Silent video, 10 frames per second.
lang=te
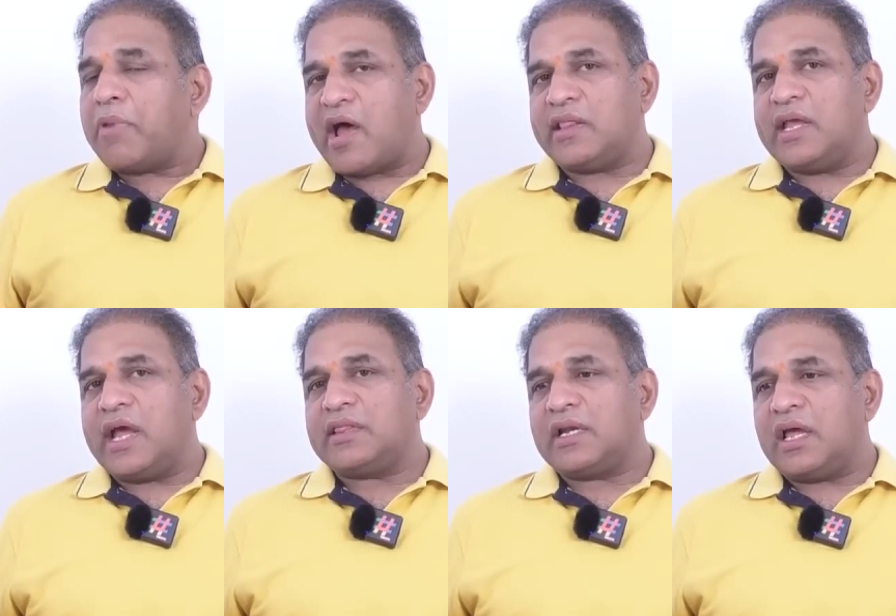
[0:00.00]

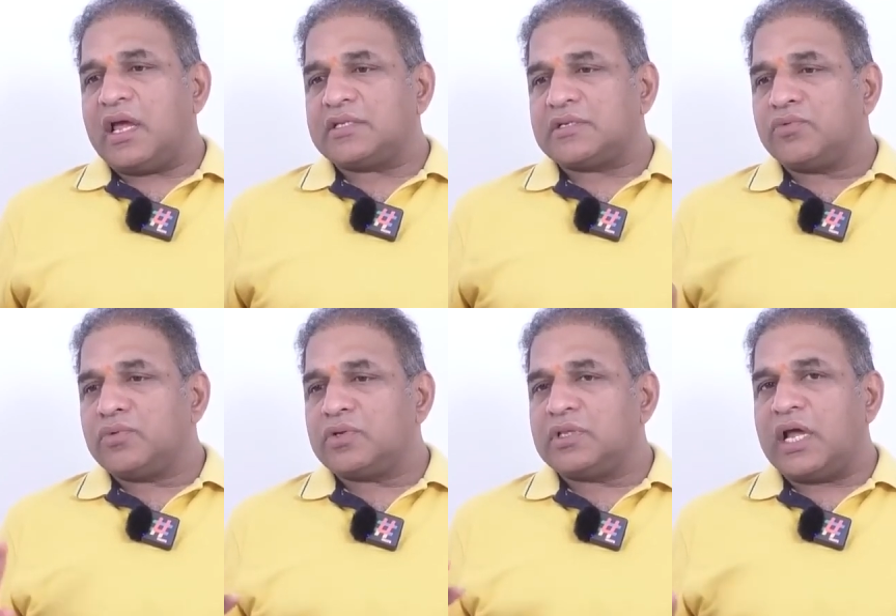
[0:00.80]
పాదయాత్ర అసలు
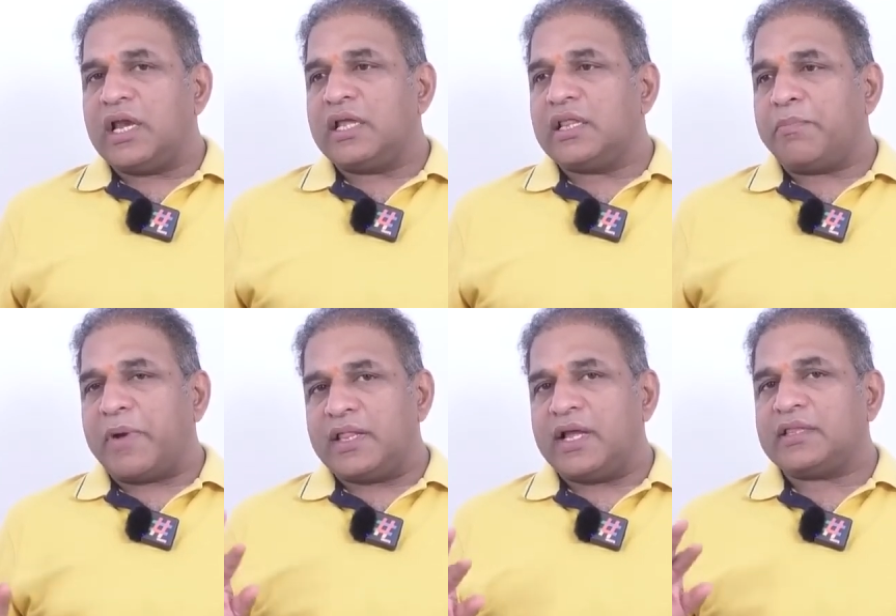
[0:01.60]
ఉంటుందా లేదా
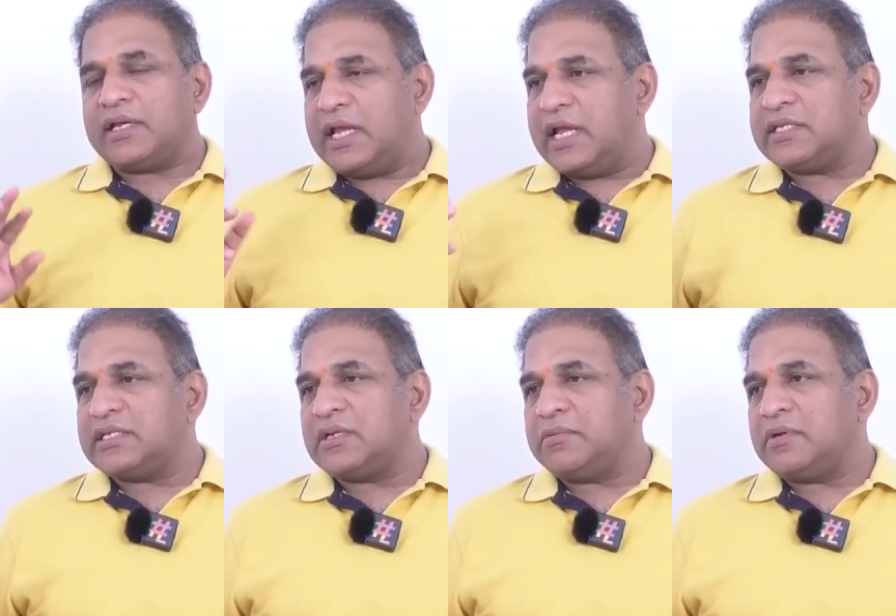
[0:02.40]
పాదయాత్ర
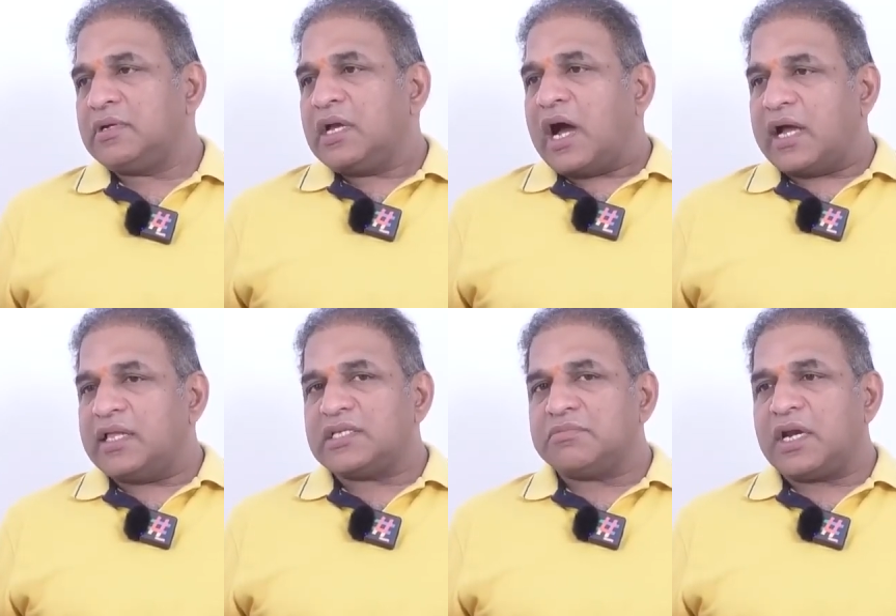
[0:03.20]
ఏసీసీ
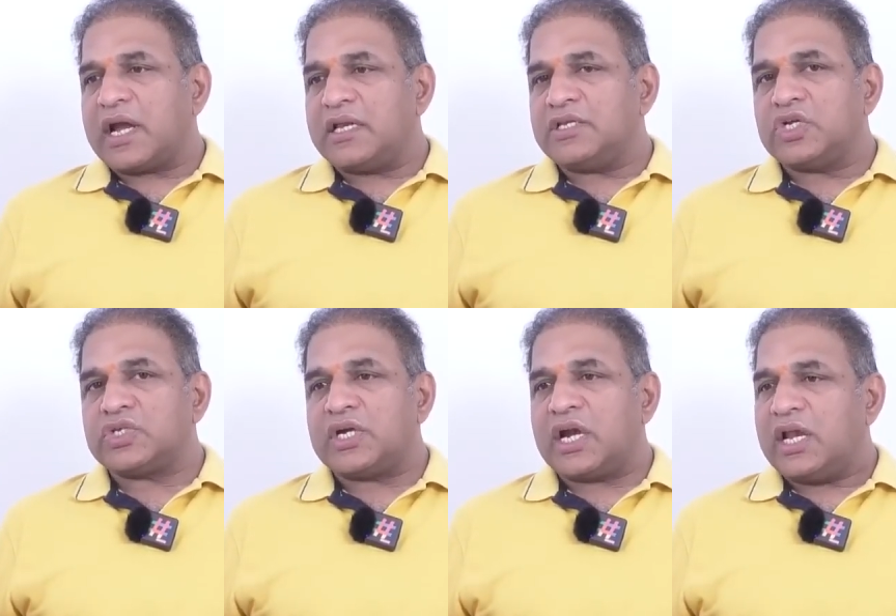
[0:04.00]
ఆదేశం మేరకు ఆయన
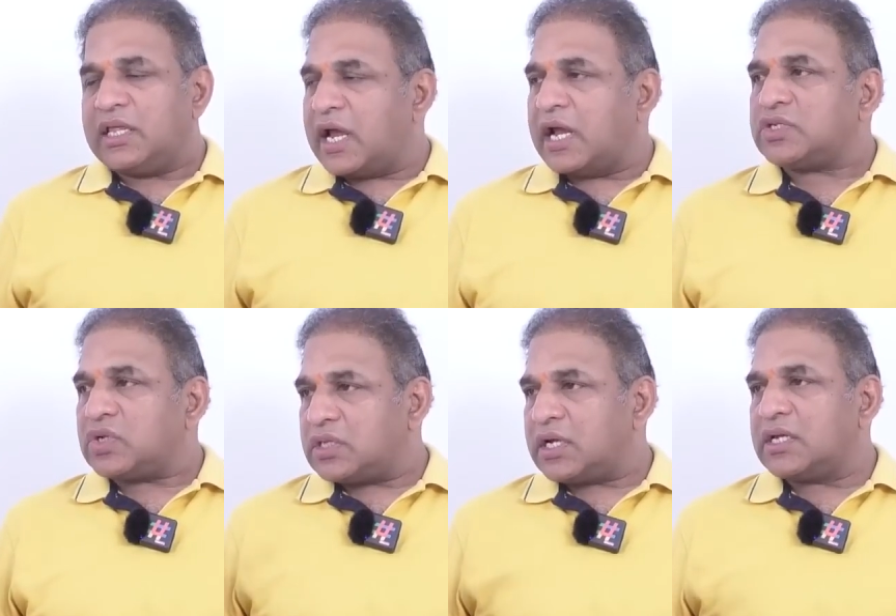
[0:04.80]
చేస్తున్నాడా లేదా ఆయన
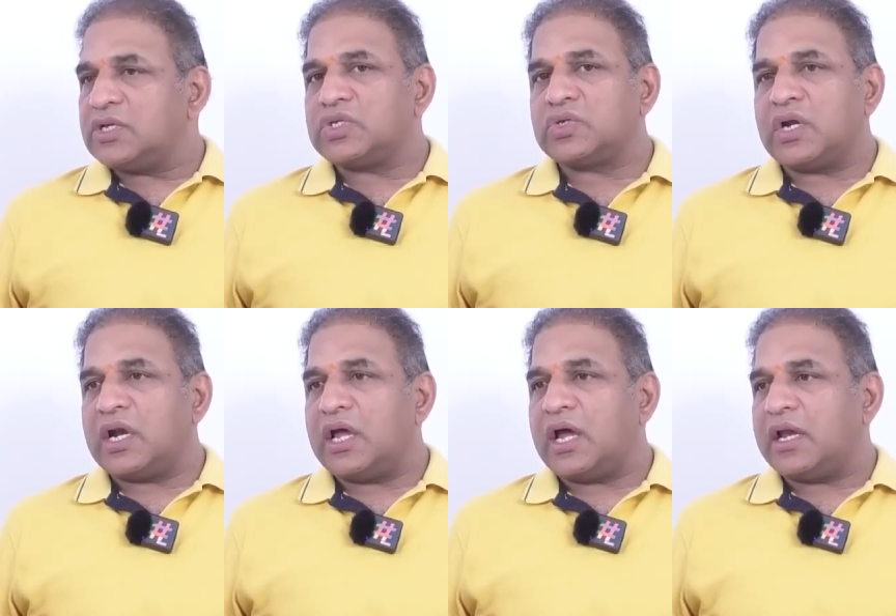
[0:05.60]
సొంతంగా
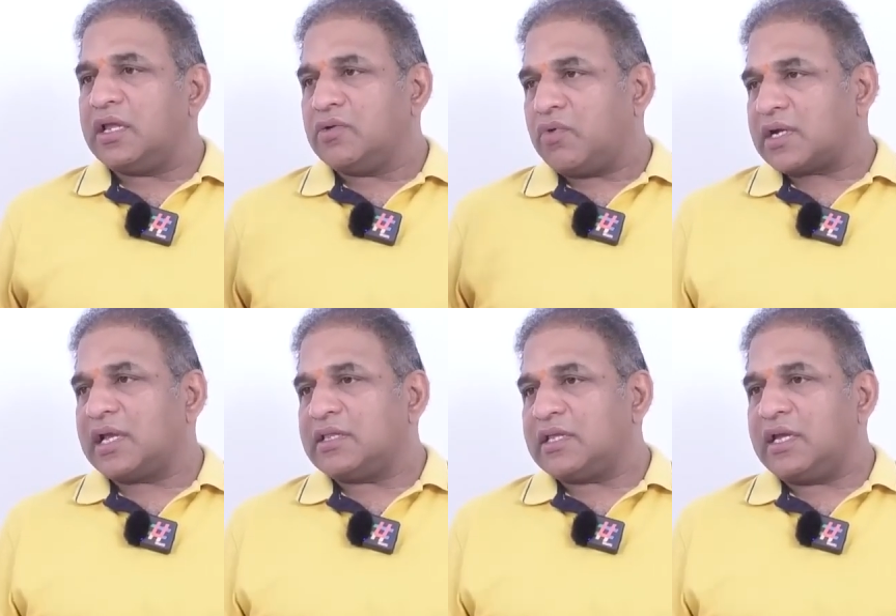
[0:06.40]
చేస్తున్నాడా అనేది
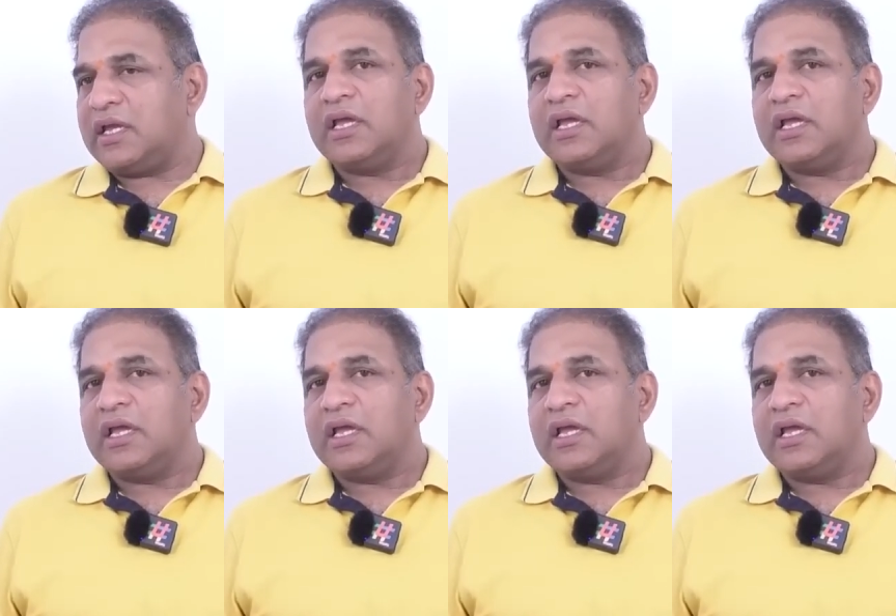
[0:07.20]
ఒకటైతే